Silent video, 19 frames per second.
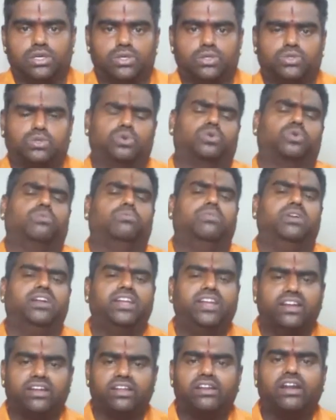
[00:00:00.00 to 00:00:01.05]
ஸோ ரொம்ப
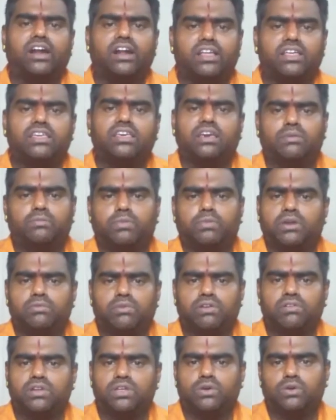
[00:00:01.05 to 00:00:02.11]
நீண்ட நாளைக்கு அப்புறம்
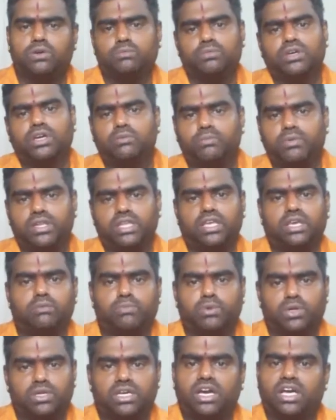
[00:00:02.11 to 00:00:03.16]
அவருக்கு ஒரு மிகப்பெரிய
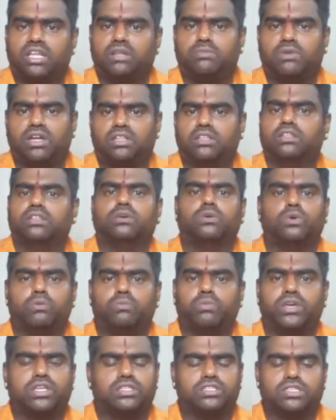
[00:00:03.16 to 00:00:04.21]
பொற்காலமானது இந்த குரு
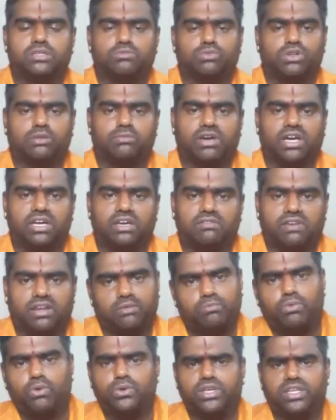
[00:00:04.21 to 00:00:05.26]
பயிற்சியின் மூலமாக
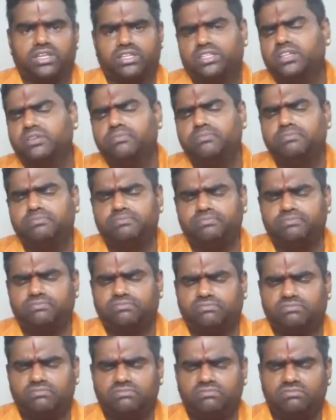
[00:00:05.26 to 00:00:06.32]
வரப்போகிறது
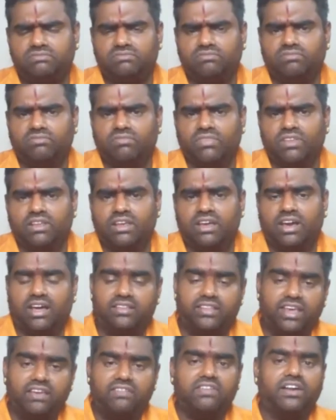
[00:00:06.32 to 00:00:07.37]

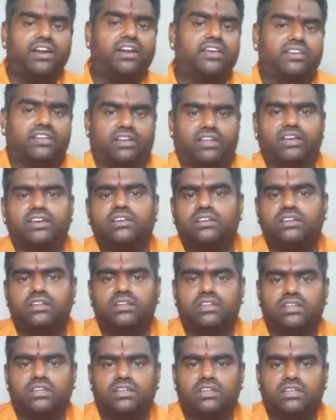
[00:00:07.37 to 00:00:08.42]
அதே வேளையில்
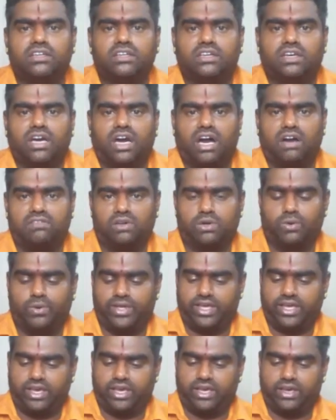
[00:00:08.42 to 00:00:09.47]

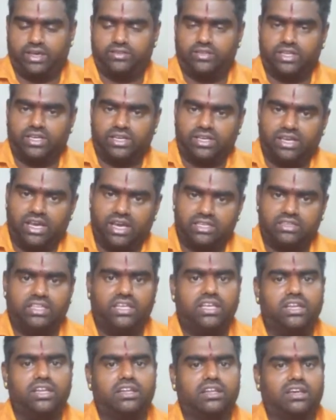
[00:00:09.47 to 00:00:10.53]
அவருடைய அந்த கதி
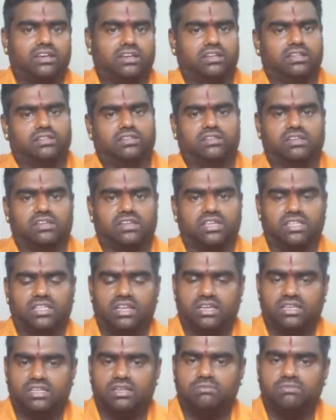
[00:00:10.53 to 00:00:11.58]
லக்னத்துக்கு கதி
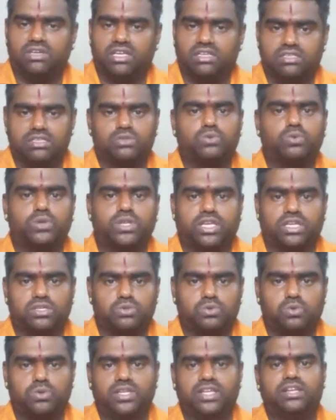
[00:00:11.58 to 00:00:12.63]
லக்னம்ங்கிறது சூரியன்
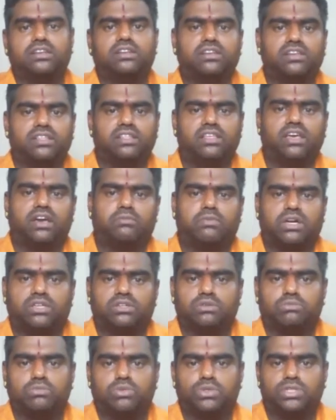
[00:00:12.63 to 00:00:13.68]
சூரியன் ரீதியாக
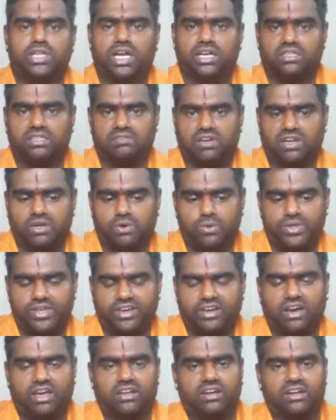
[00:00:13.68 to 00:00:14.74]
பார்க்கும்போது அடுத்து வரக்கூடிய
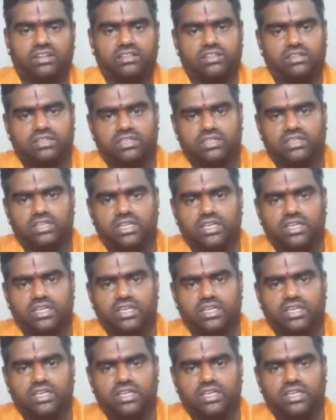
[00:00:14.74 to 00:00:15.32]
காலகட்டத்திற்கு